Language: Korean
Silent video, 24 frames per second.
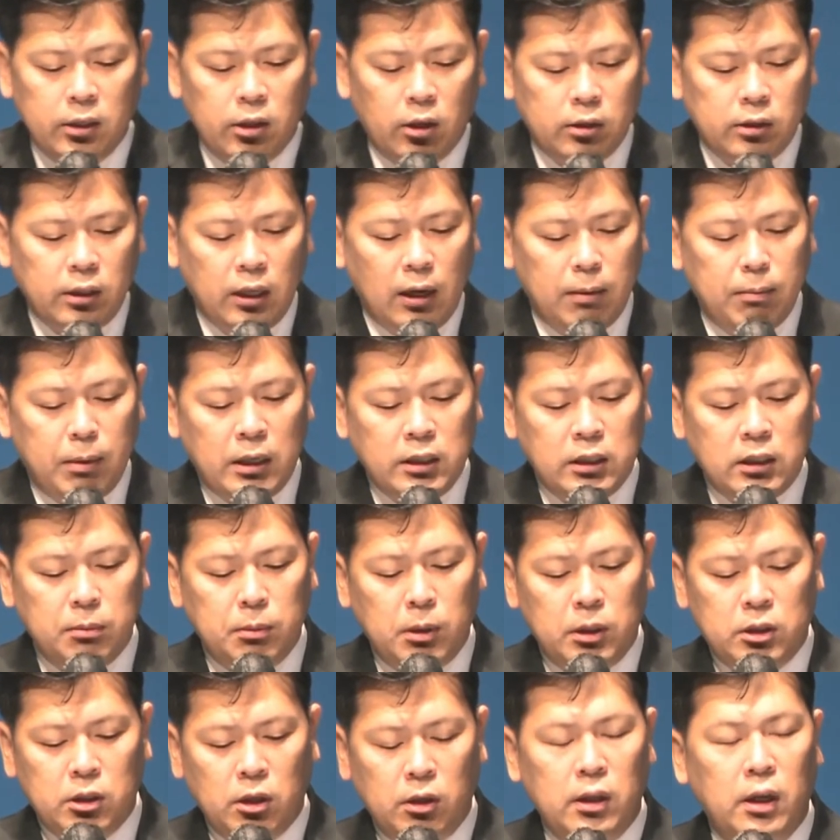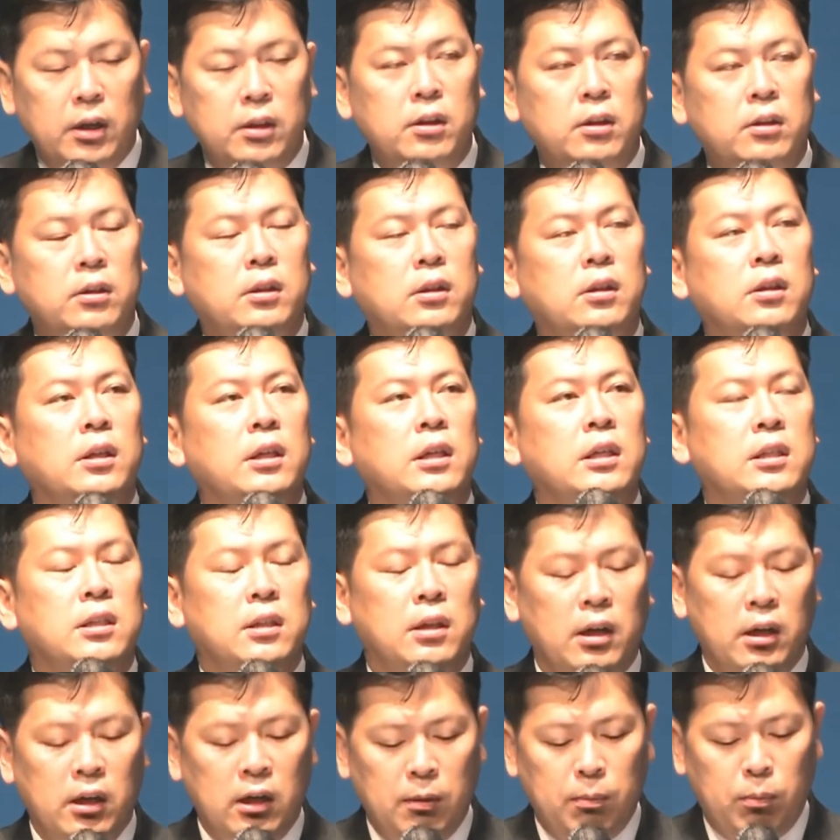역대하 말씀이 전하는 그
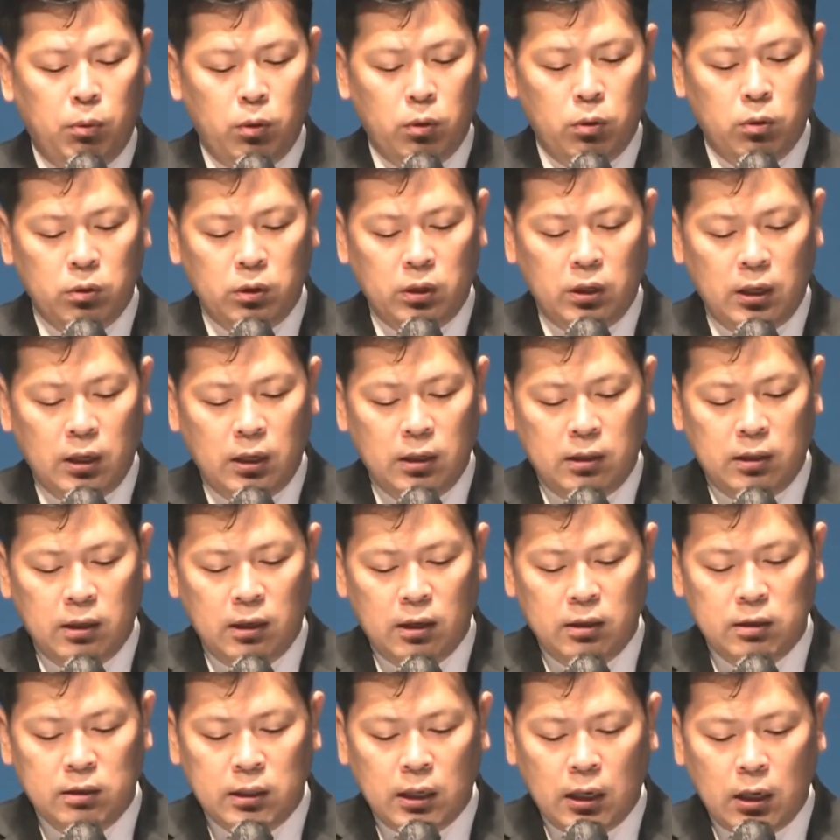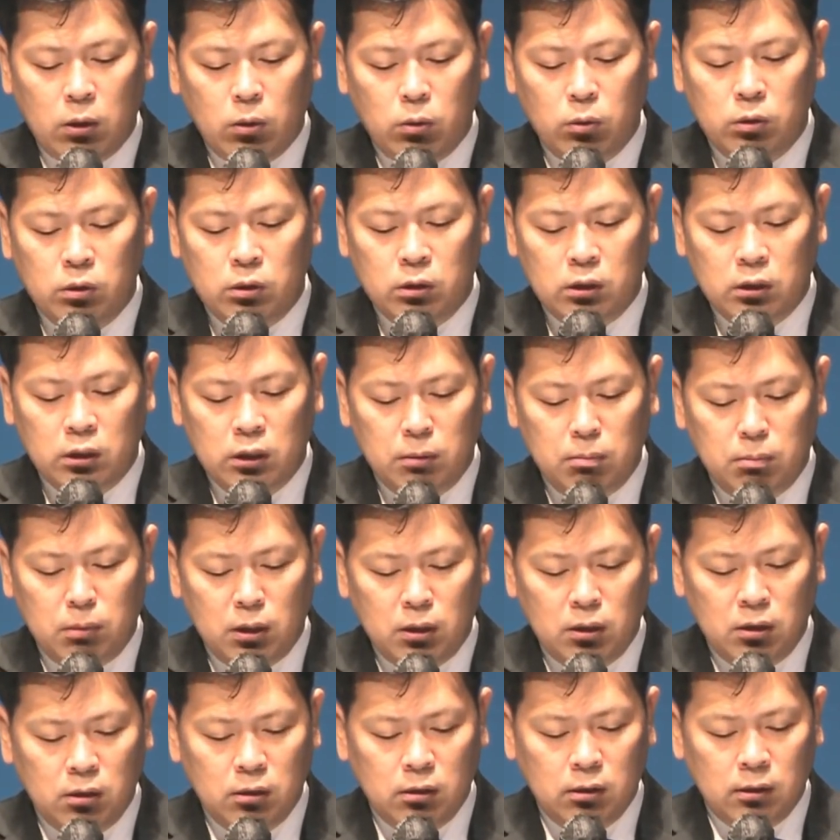이스라엘의 포로기에 대한 새로운
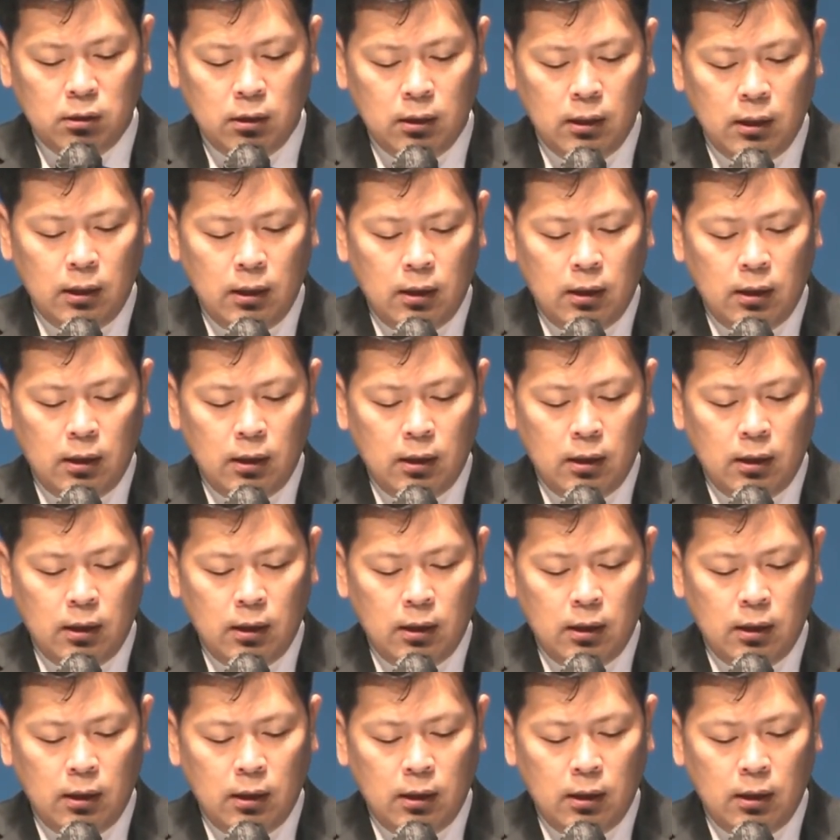의미는